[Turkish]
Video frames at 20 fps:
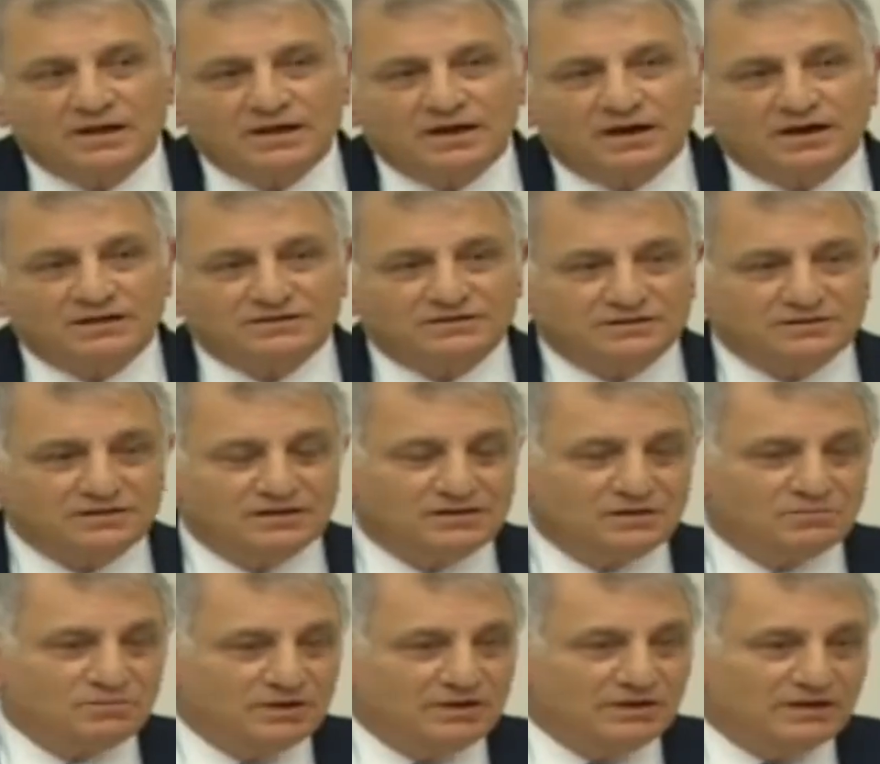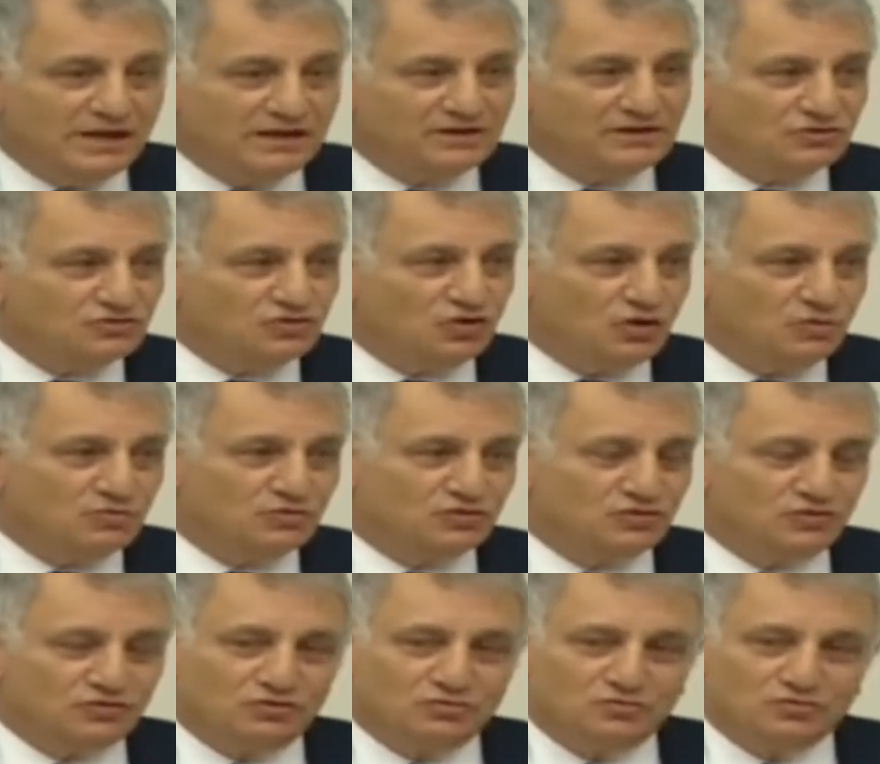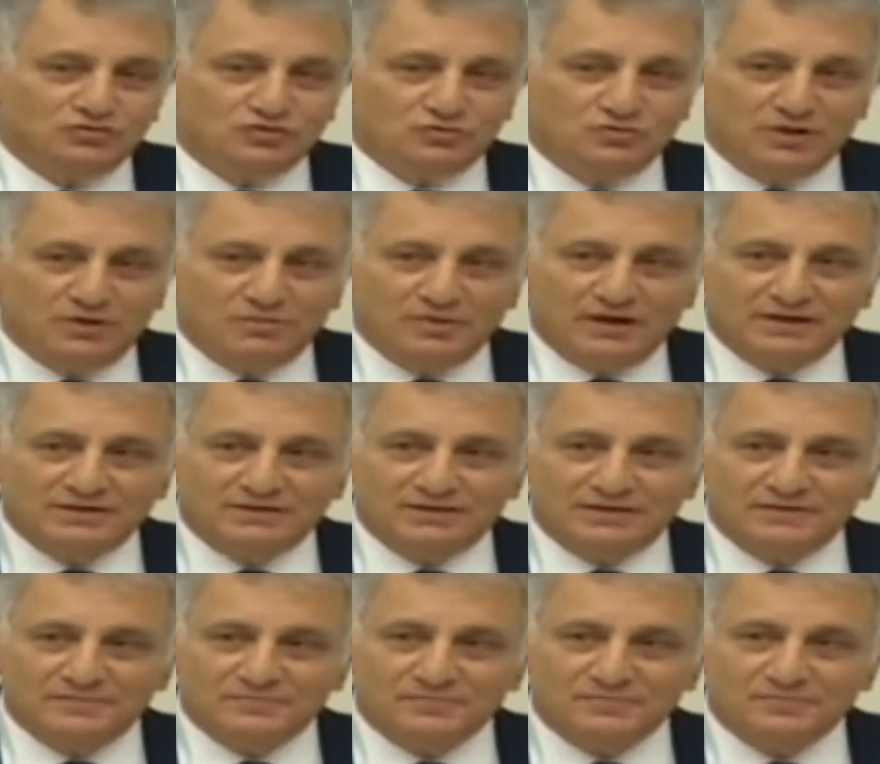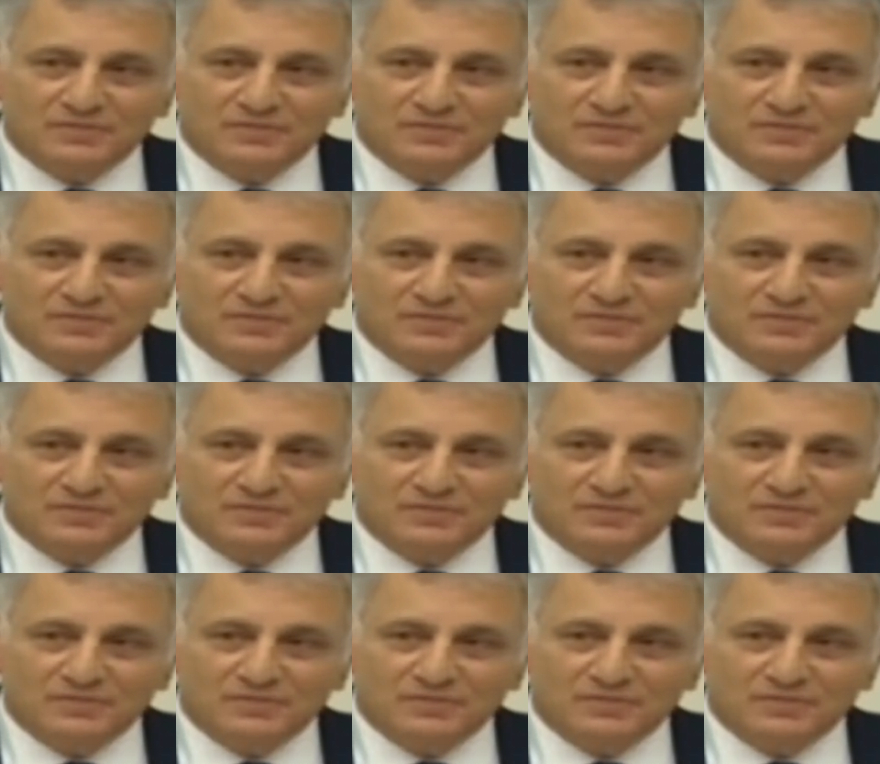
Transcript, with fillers: aslında tabii iyi niyetle söylemiş olduğu bir cümle bence.